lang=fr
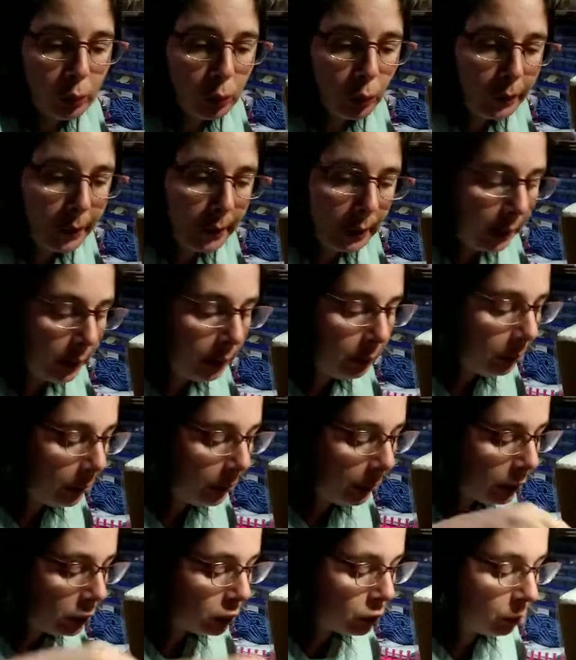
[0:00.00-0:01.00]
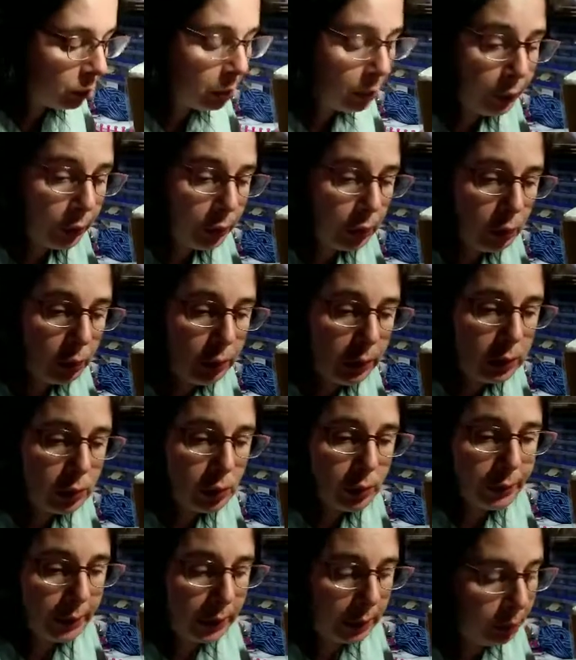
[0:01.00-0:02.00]
conseil, mais je pense que oui,
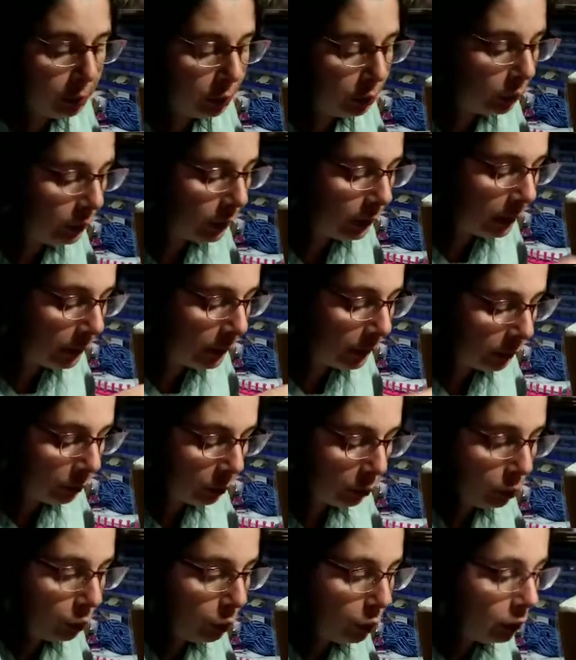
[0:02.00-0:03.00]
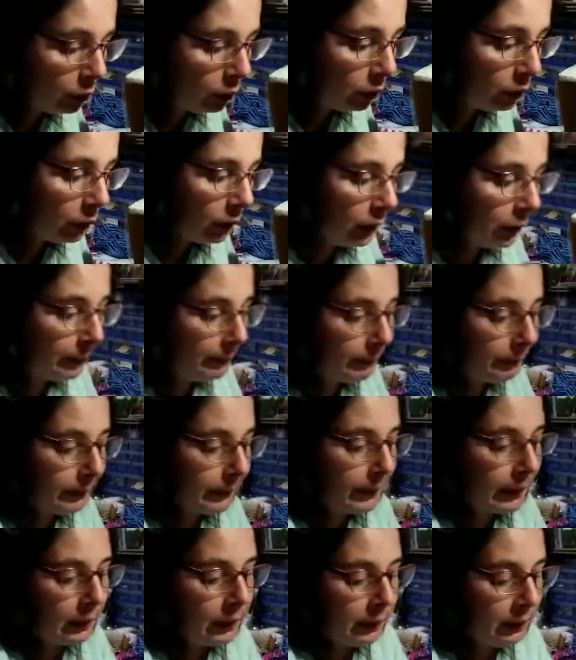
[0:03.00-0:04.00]
j'en ferai bonne utilisation. Euh, voilà.
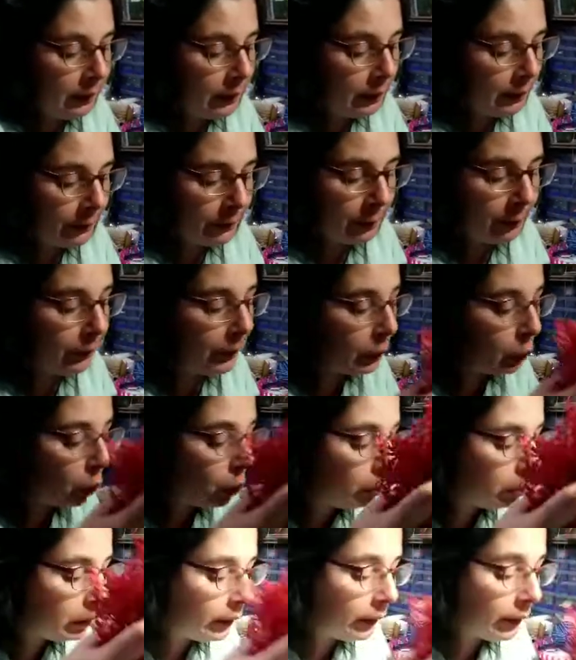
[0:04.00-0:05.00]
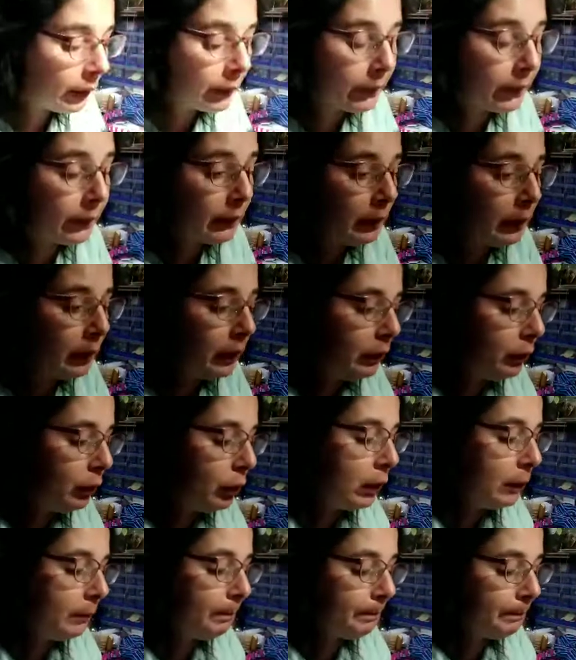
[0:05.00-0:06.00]
Ça me fait trop plaisir. C'est,
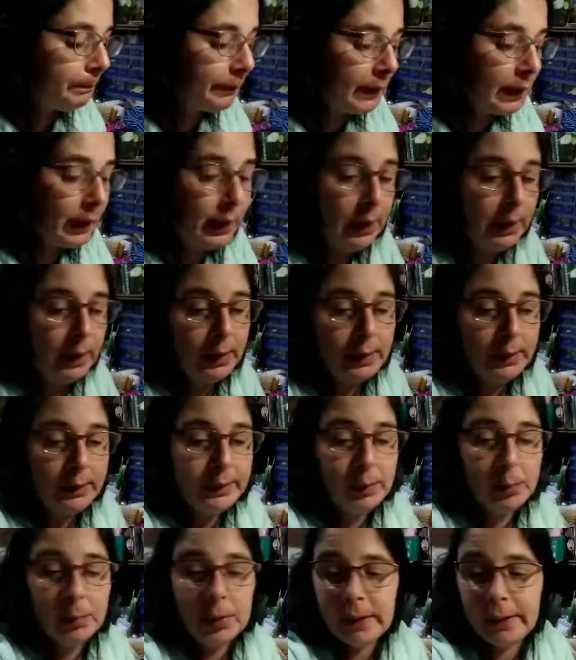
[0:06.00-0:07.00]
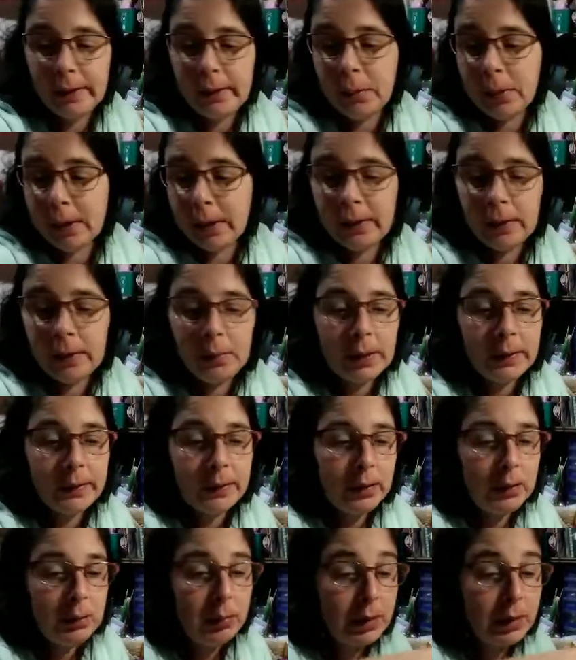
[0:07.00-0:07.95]
voilà. C'est merci, merci, merci,